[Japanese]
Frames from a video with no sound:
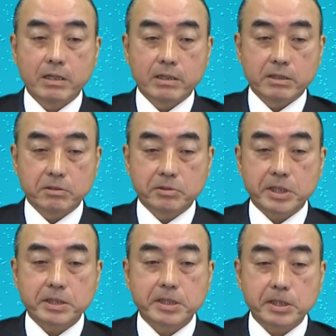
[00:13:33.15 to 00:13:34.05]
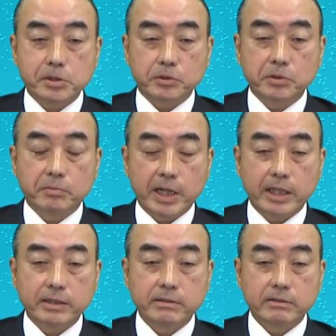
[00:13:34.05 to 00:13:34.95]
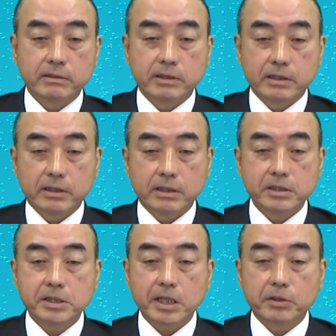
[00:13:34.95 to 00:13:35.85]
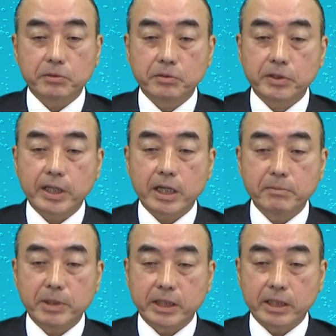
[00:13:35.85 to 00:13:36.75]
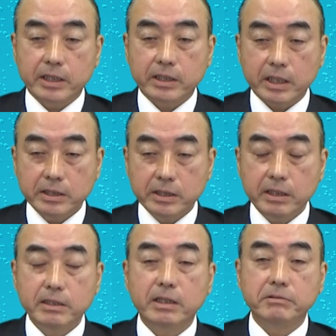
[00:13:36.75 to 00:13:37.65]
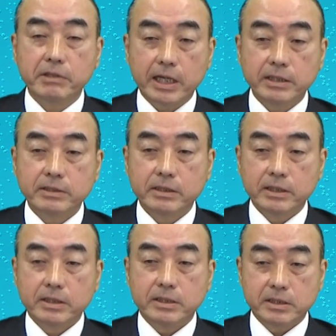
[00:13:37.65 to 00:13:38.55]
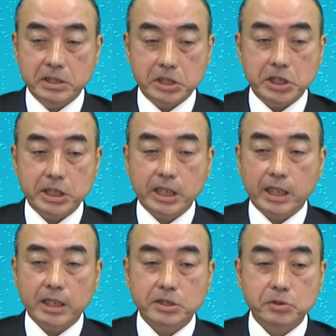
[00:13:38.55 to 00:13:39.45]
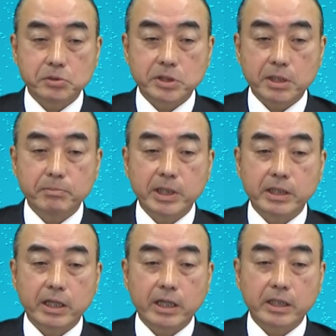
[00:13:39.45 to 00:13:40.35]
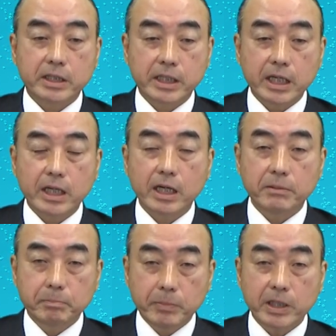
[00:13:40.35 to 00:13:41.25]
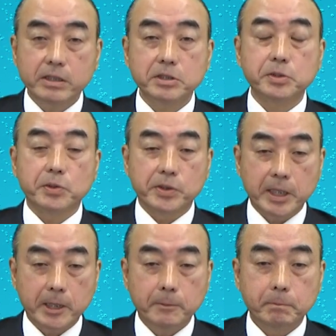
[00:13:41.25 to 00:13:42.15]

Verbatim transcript: 有性生殖の場合異性との出会いまでが大変な上妊娠から出産まで危険がいっぱいですよね。